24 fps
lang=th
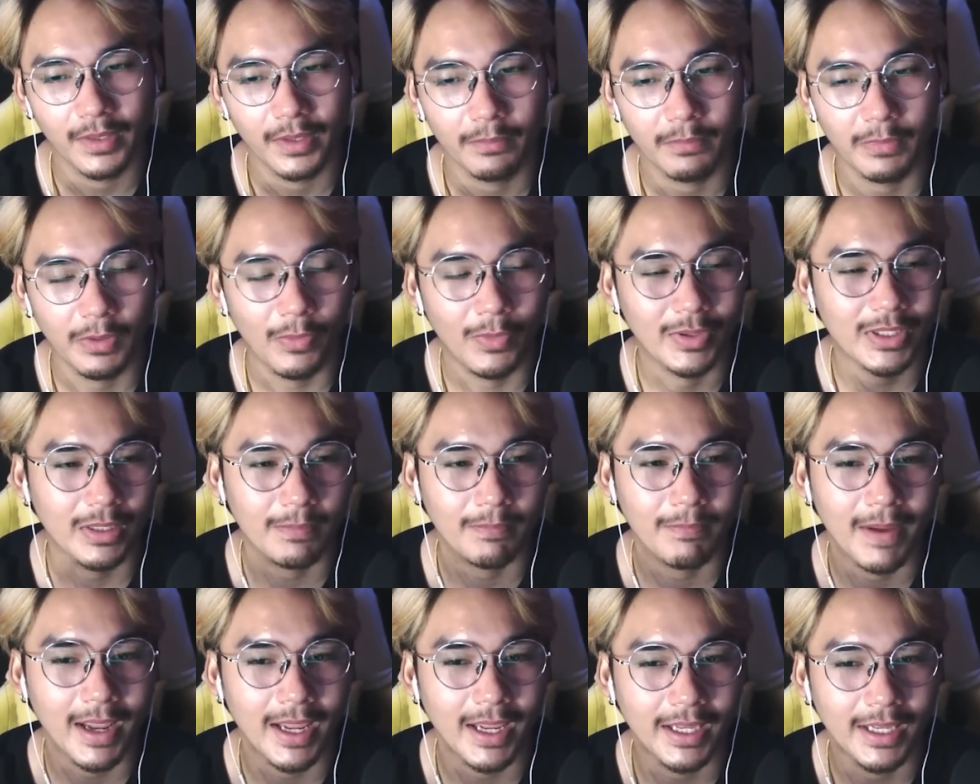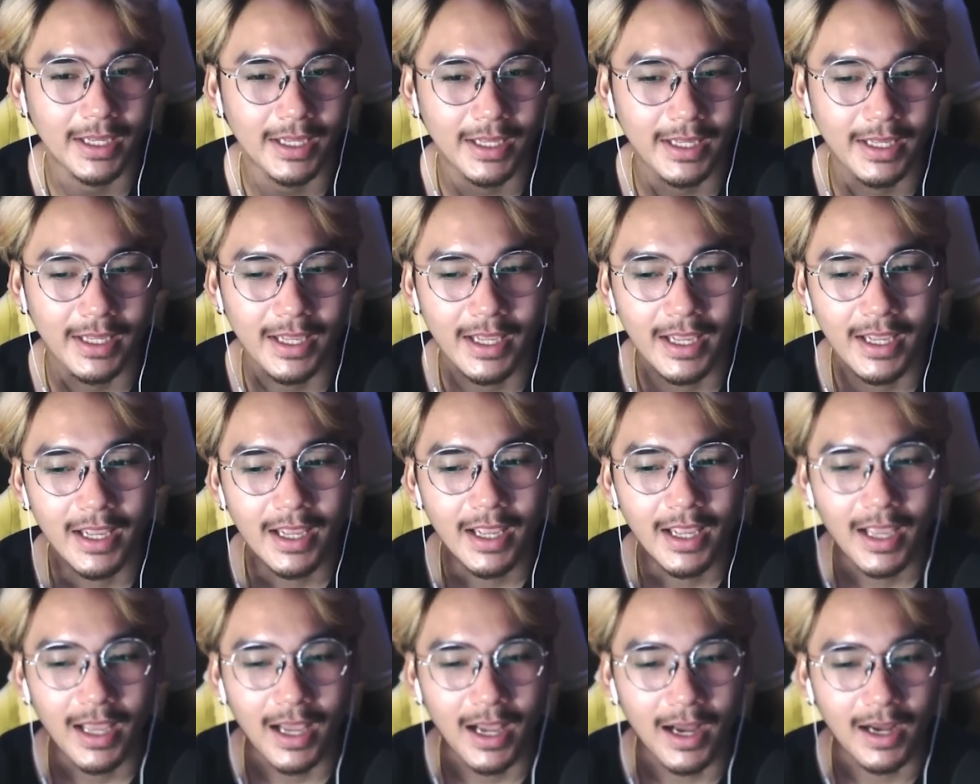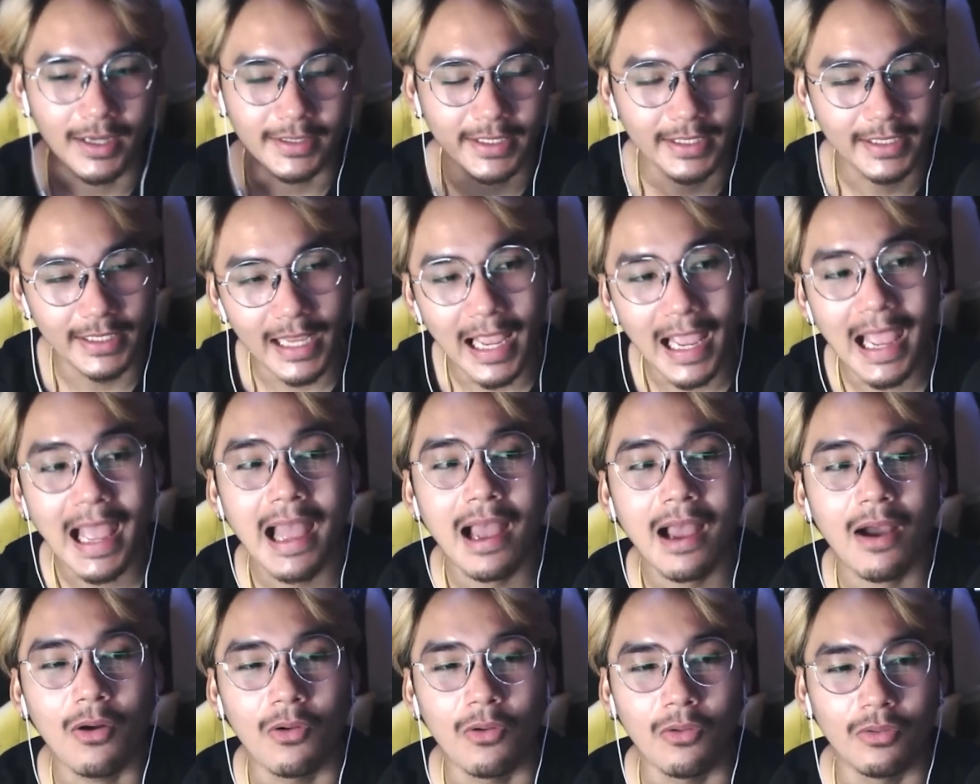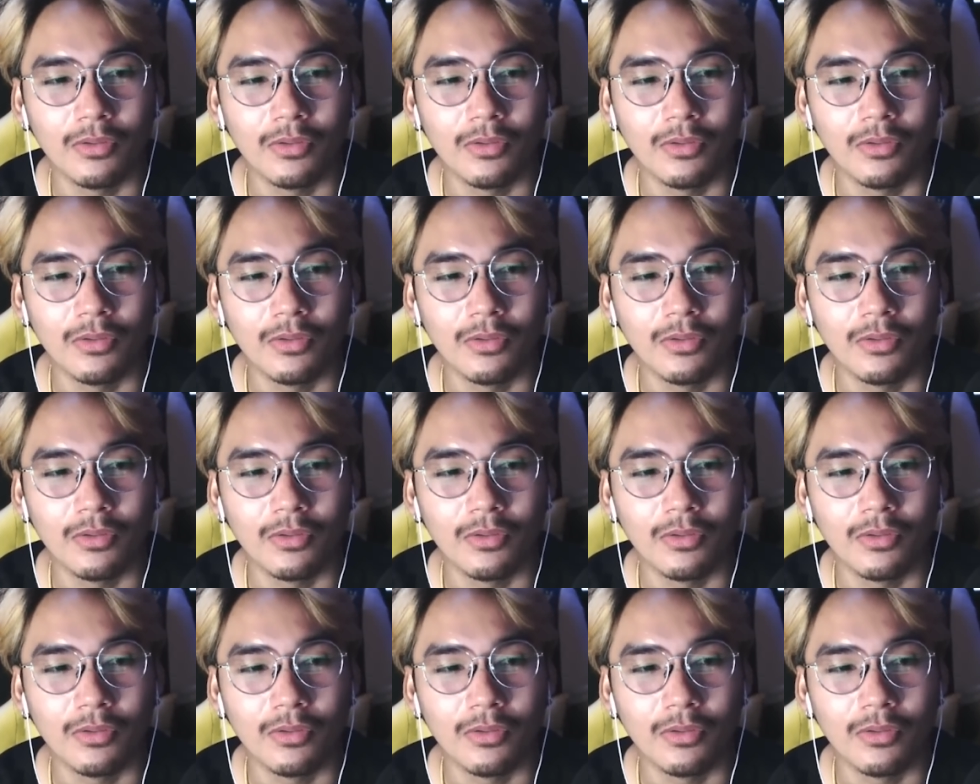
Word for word: ไม่ว่าจะไปกินข้าว